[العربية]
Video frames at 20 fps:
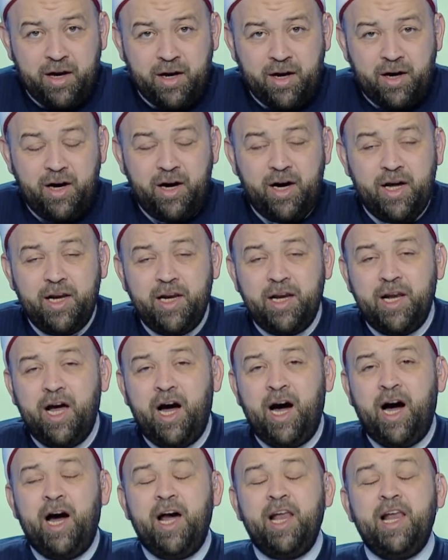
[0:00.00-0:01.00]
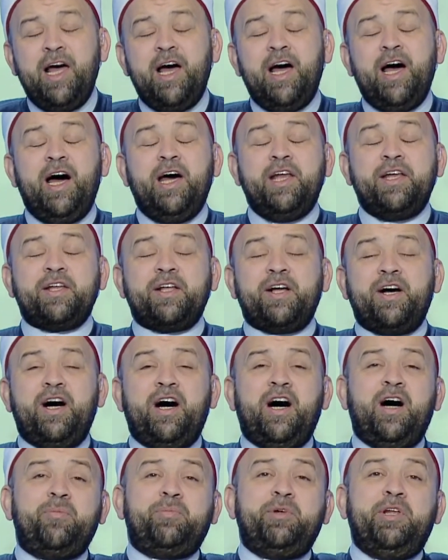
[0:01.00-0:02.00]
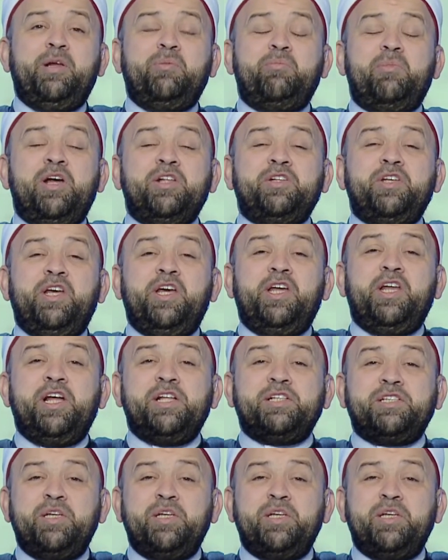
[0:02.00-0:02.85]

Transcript: قال على أنقاب المدينة